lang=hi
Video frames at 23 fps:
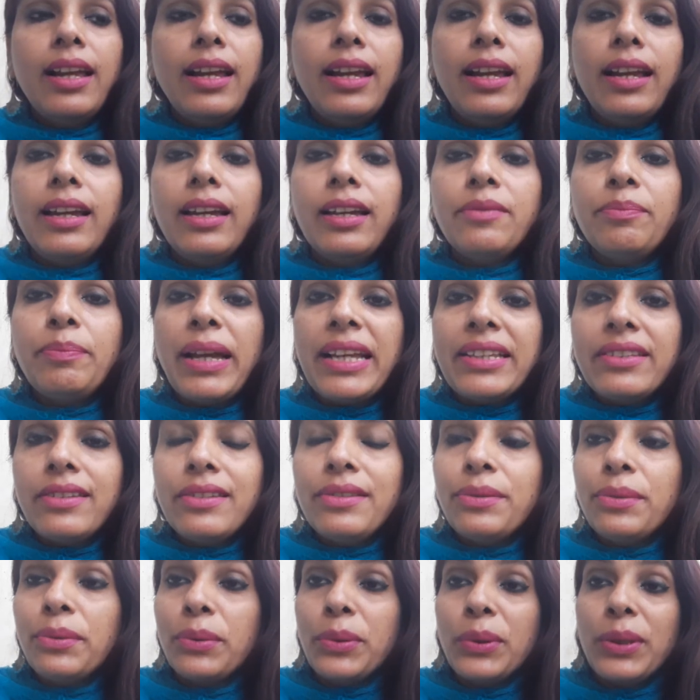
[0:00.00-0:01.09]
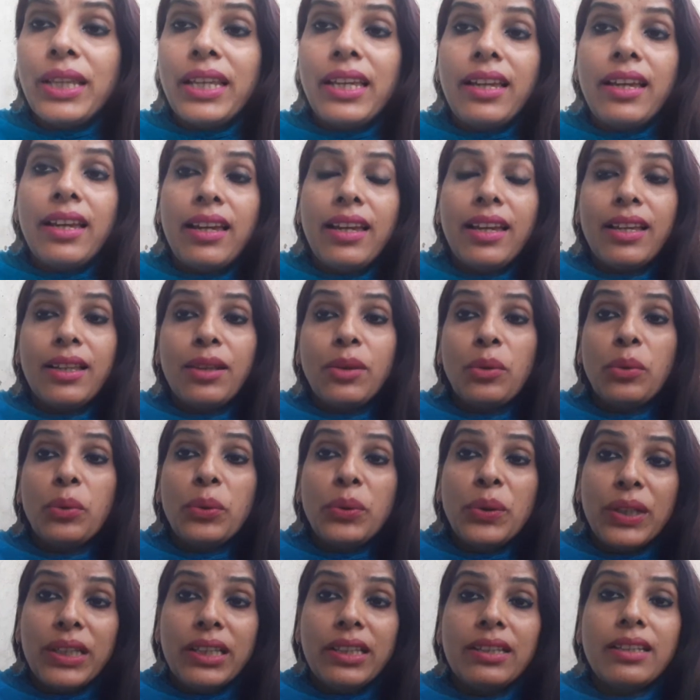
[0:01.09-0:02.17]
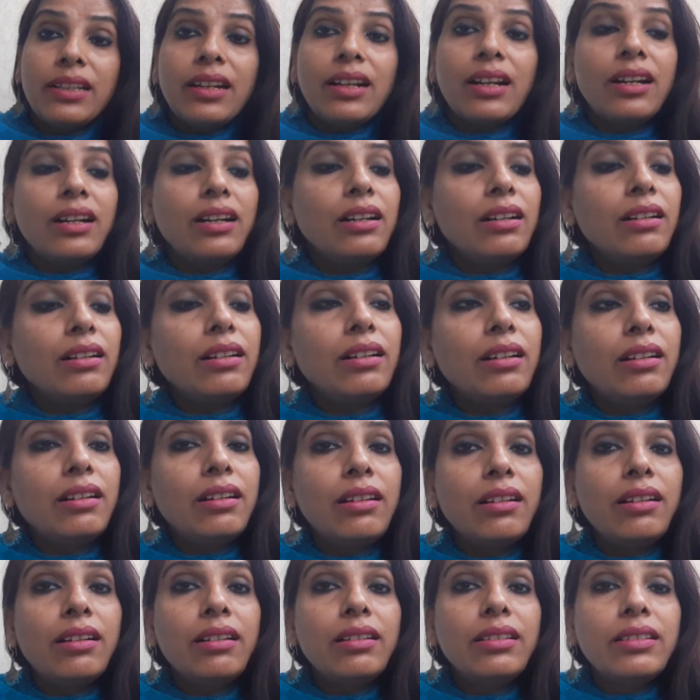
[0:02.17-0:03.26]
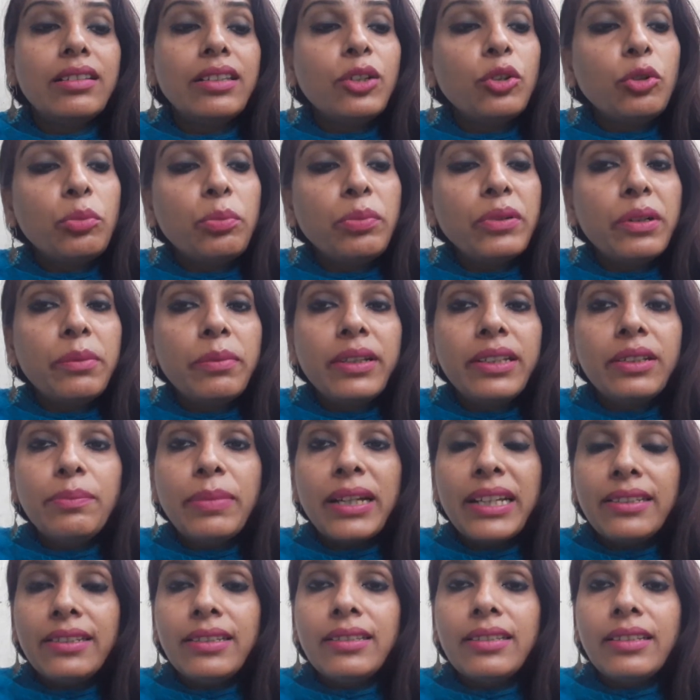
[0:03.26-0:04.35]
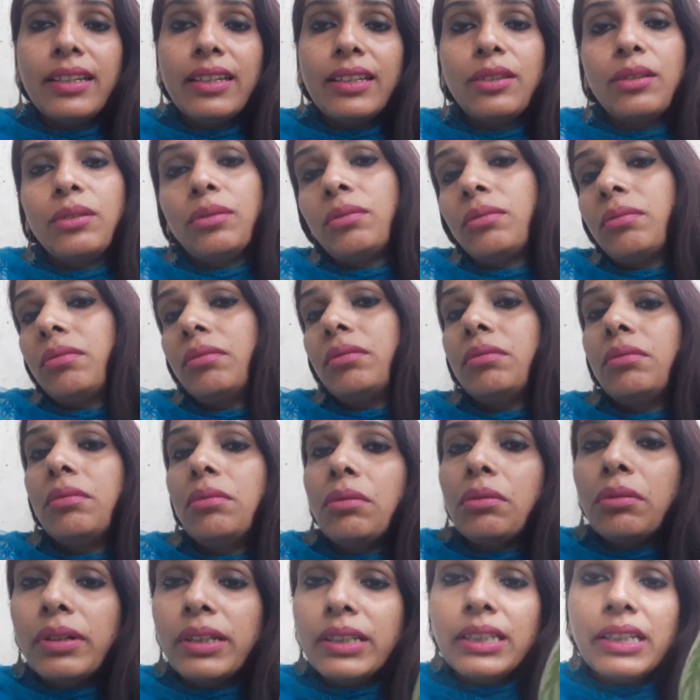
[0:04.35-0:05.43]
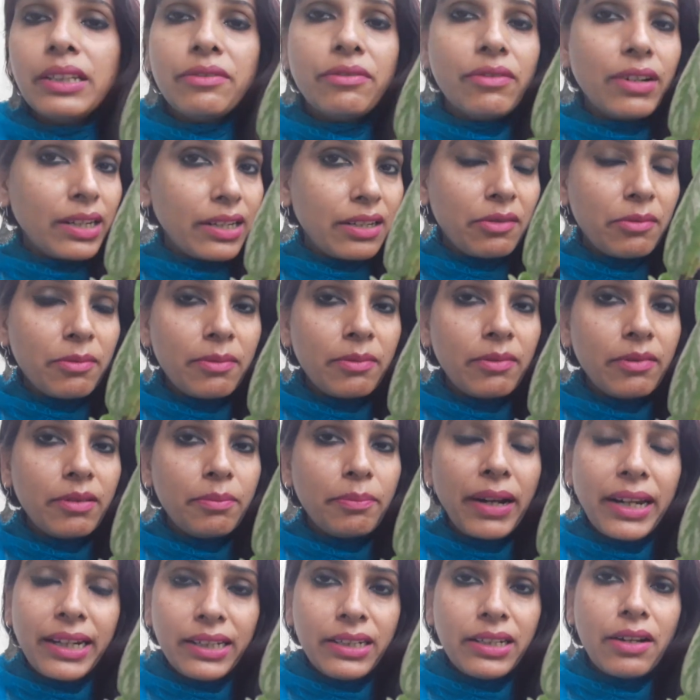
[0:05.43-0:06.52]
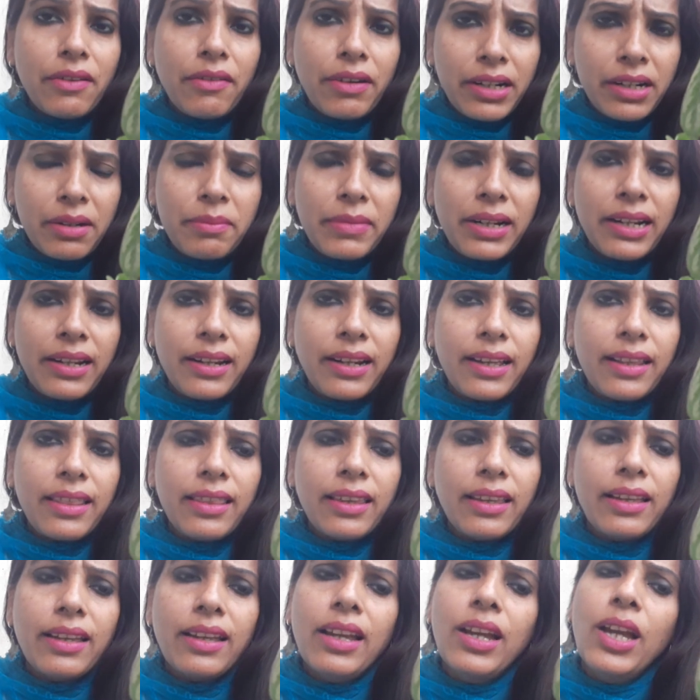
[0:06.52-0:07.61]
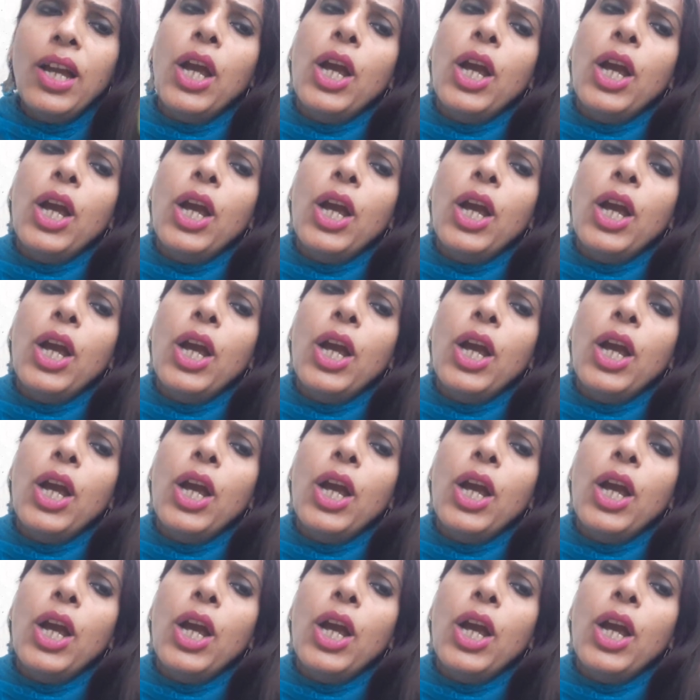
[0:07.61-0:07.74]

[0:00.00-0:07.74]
पैचेस होते हैं तो उसी तरह आ, इसके ऊपर भी पैचेस हैं तो लोग इसे वाटर पाइलिया वाटरमेलन कहते हैं